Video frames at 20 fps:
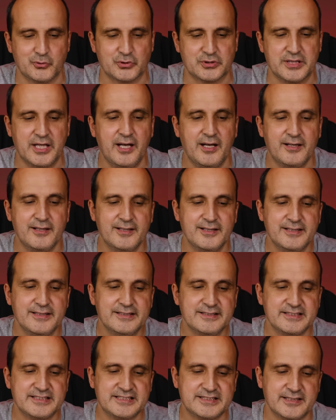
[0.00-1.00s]
Burada
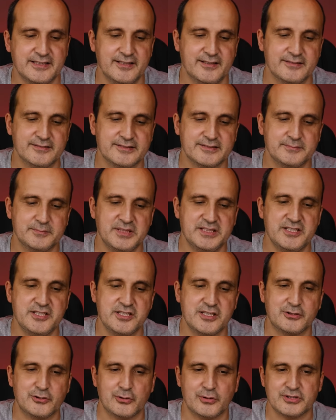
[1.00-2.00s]
işte
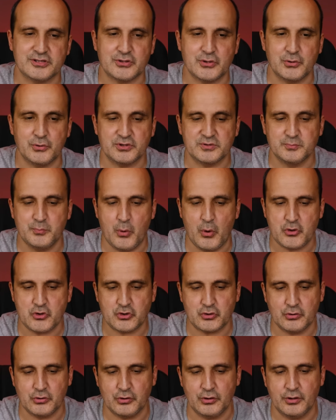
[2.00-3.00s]
birincil klasörünüz
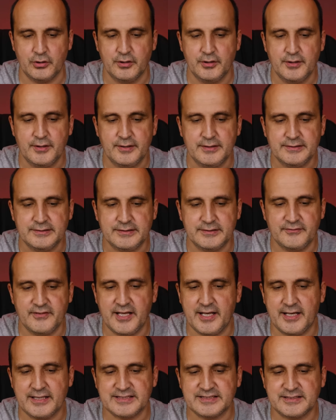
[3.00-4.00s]
boş diyor
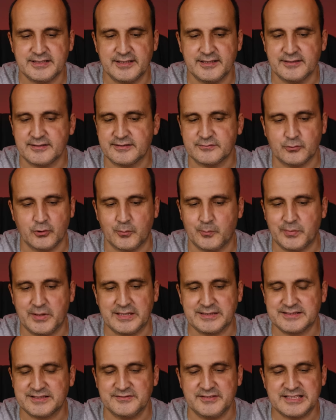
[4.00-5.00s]
veya işte
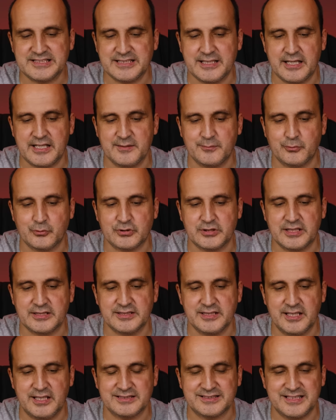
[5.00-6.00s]
toplantı vesaire
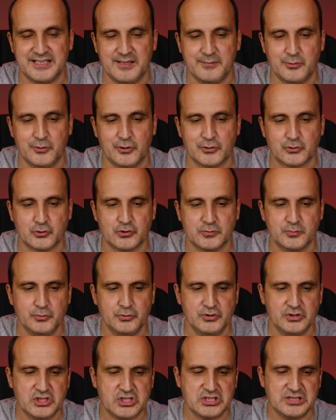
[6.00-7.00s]
buradan da atayabiliyorsunuz.
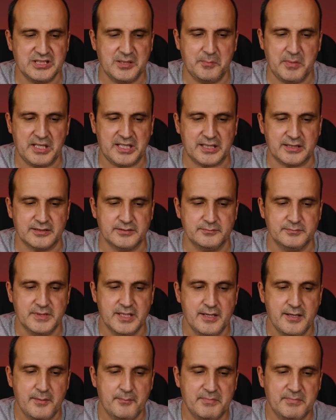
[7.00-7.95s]
Bunun dışında bakalım.